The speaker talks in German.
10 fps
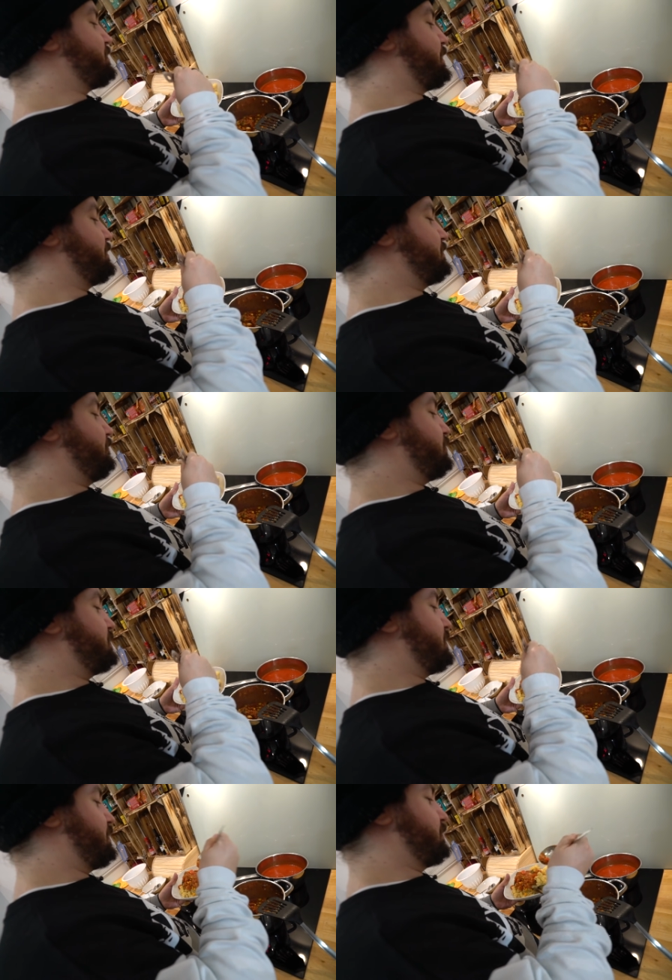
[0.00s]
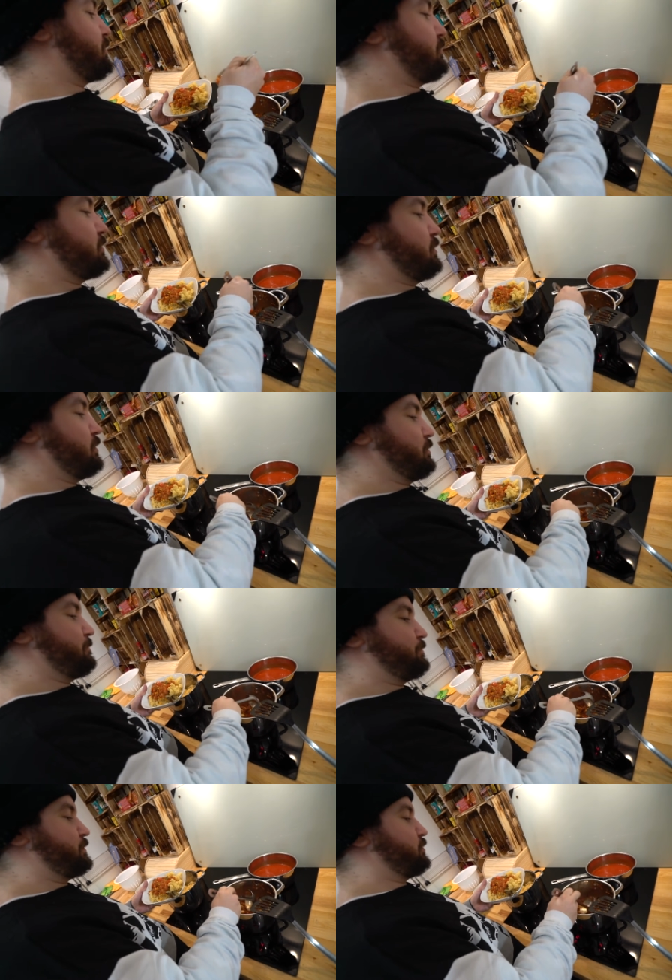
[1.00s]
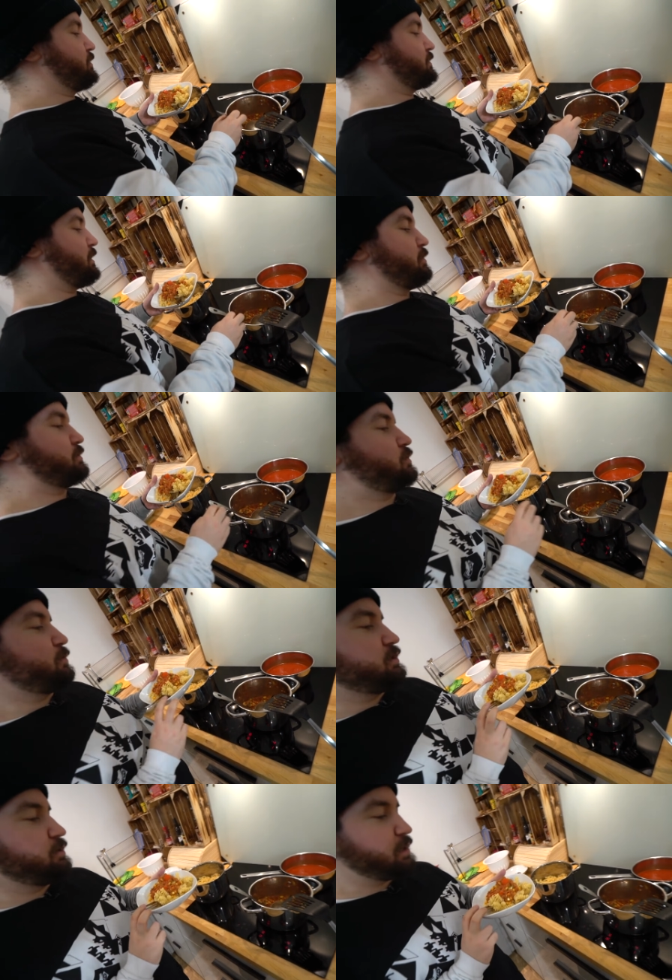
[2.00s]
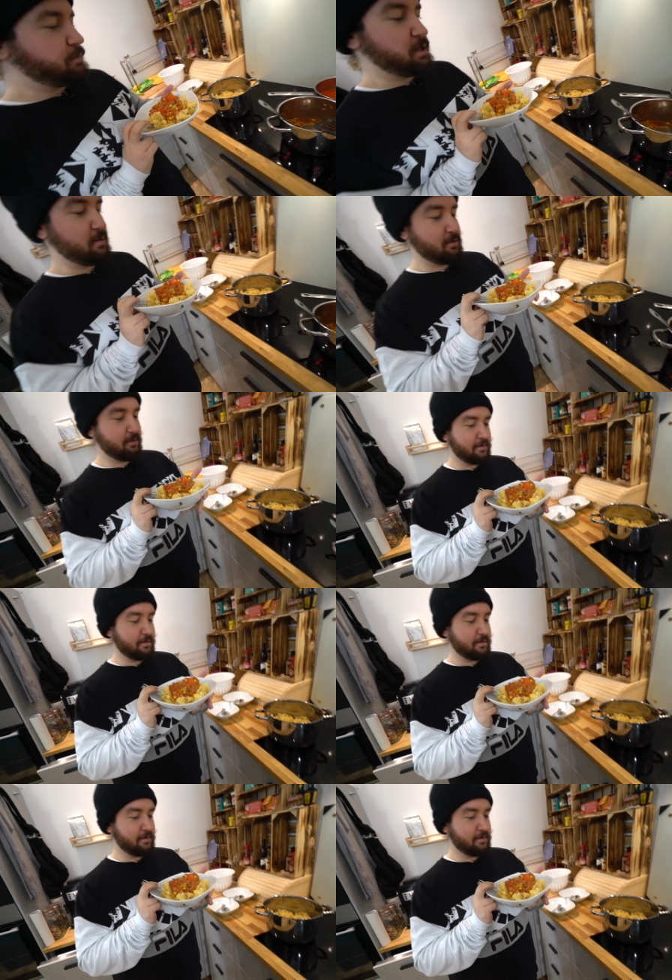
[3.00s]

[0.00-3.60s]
mich gerade. Es sieht wirklich sehr ähnlich aus. Sieht doch ganz geil aus. Guck mal. Thumbnail.